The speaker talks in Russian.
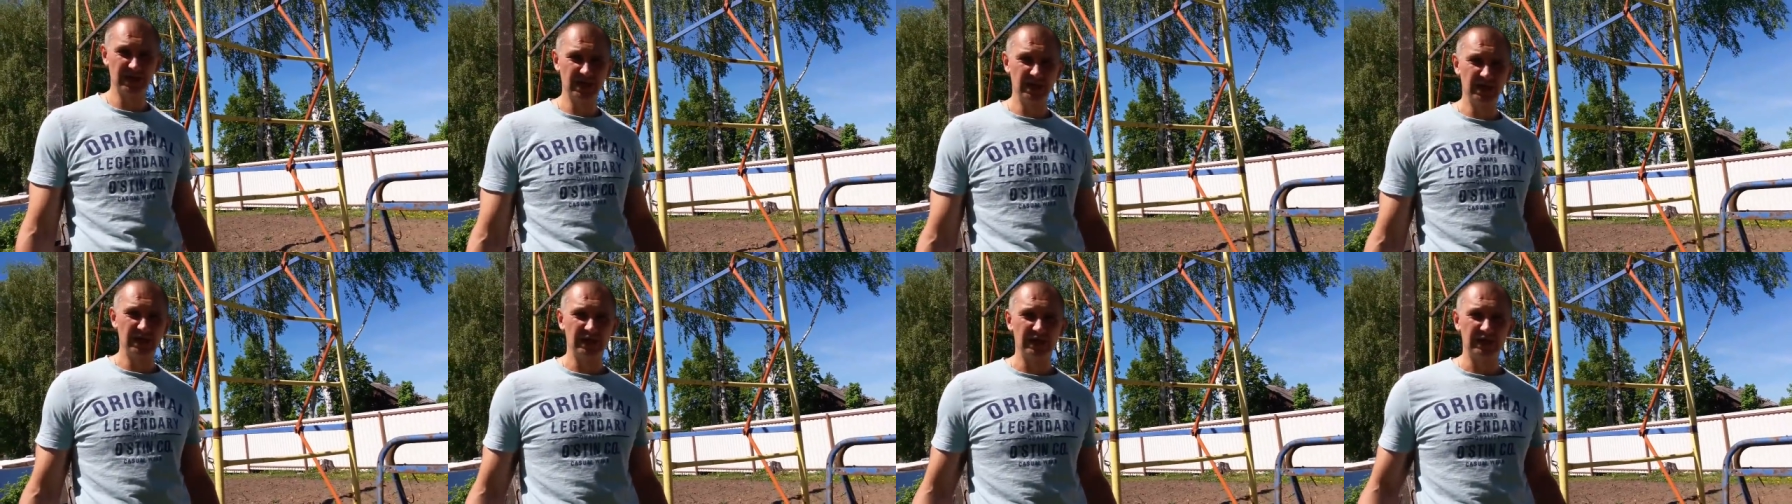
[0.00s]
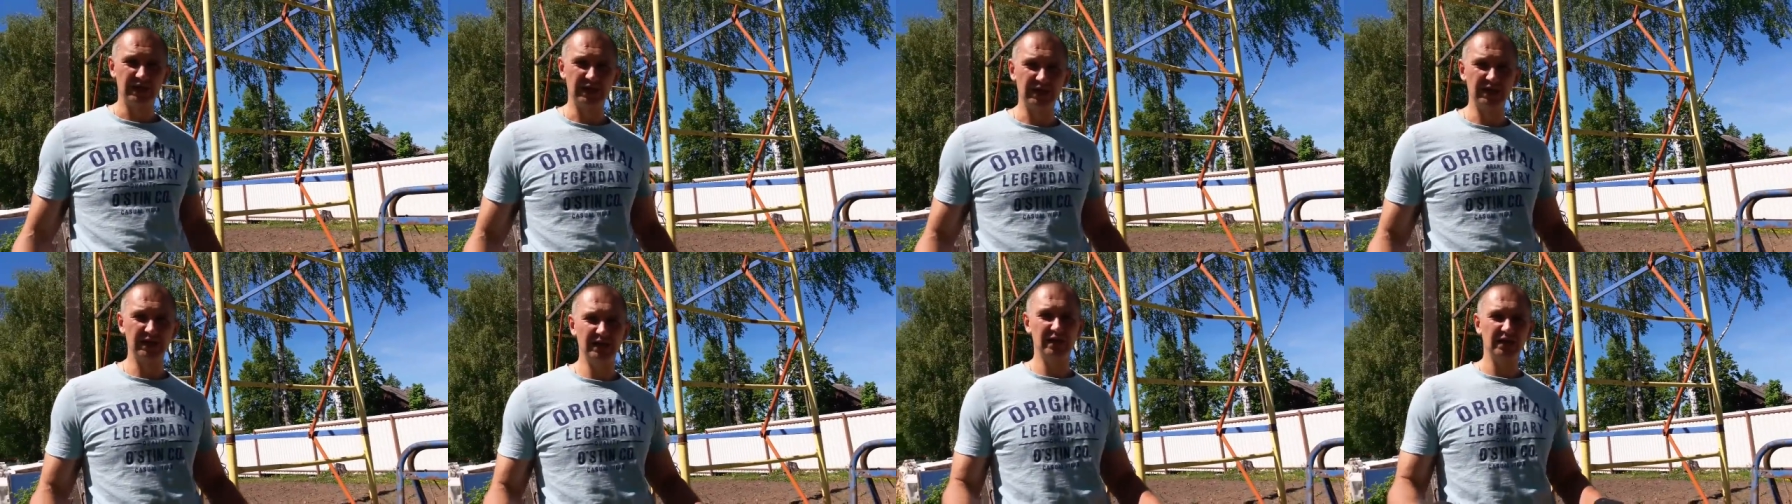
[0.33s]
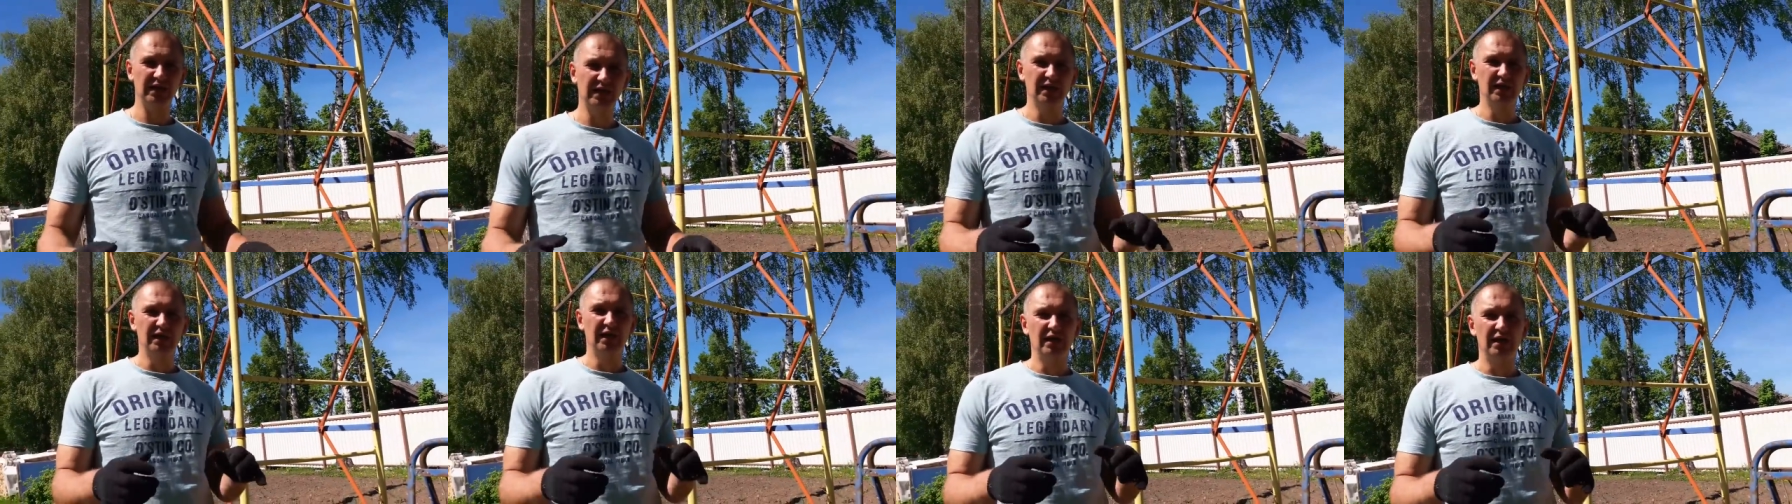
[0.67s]
Но ну, для или,
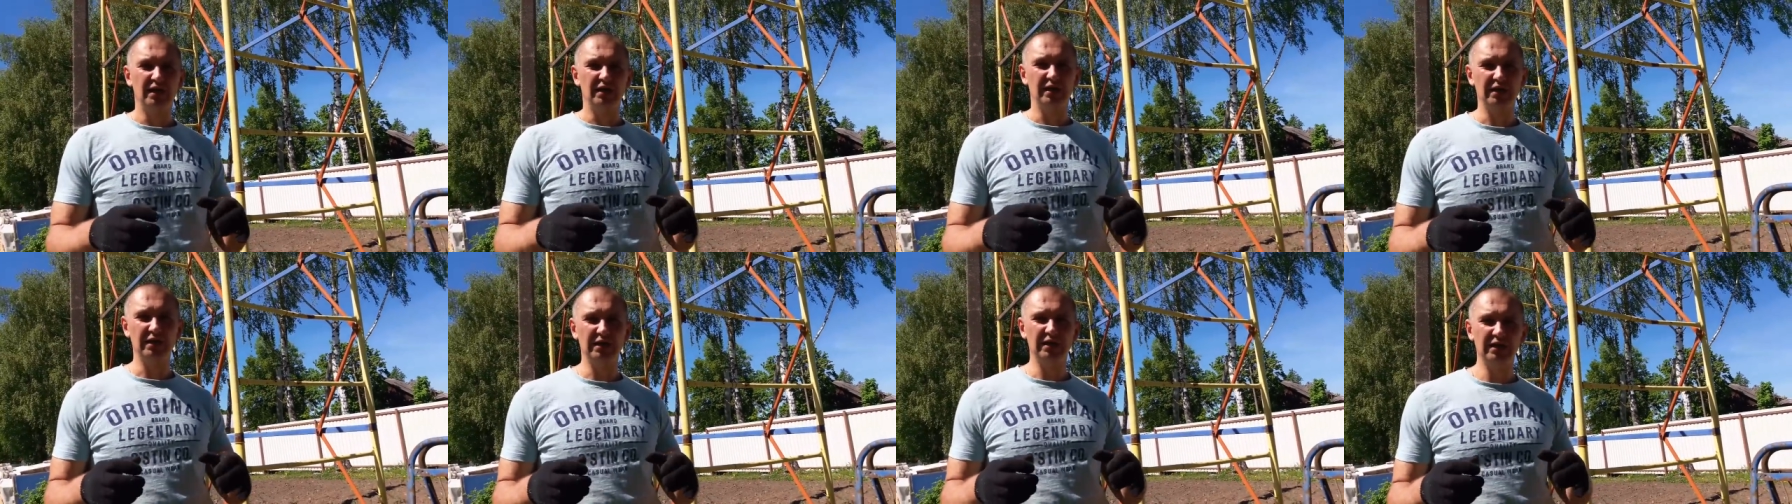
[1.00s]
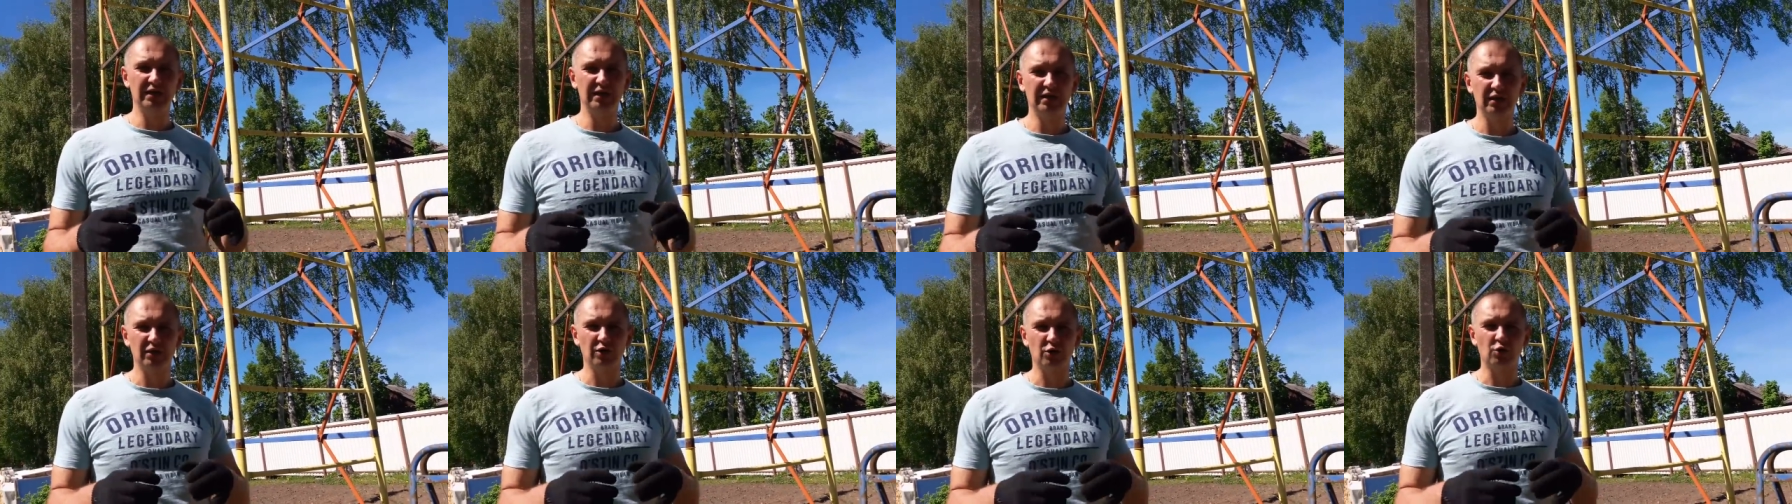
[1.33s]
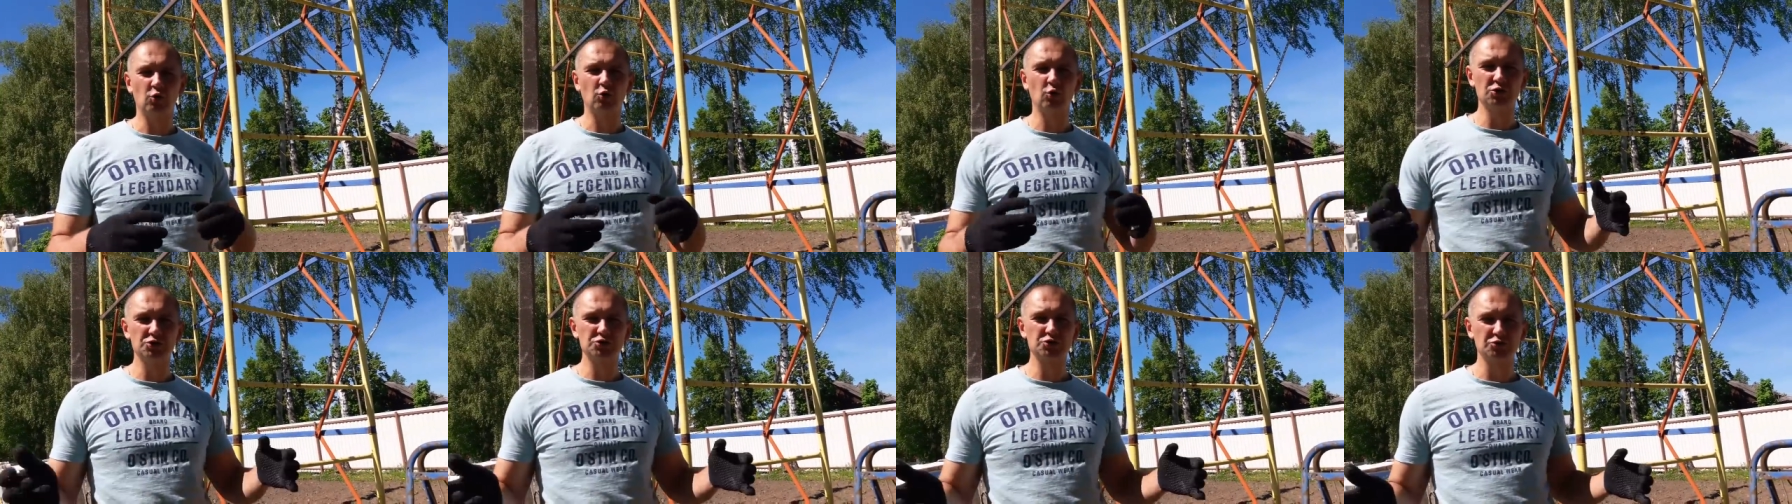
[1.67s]
новичков надрез или
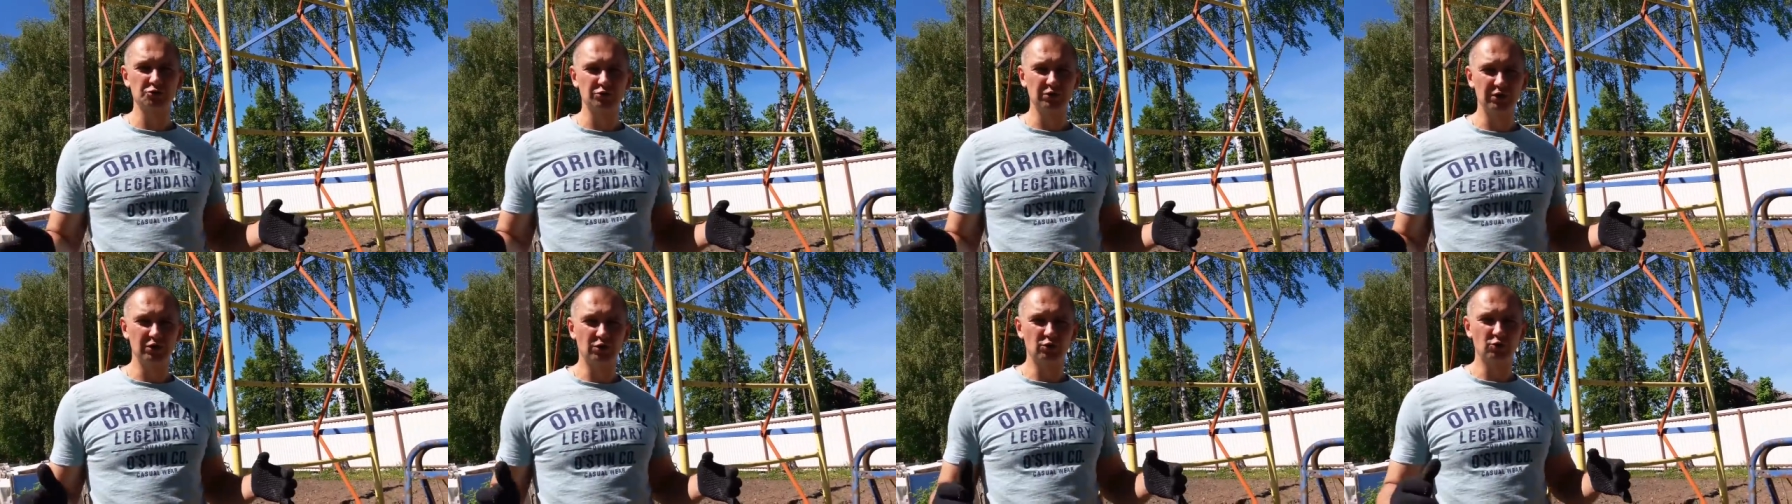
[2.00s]
лучше кожу, сначала.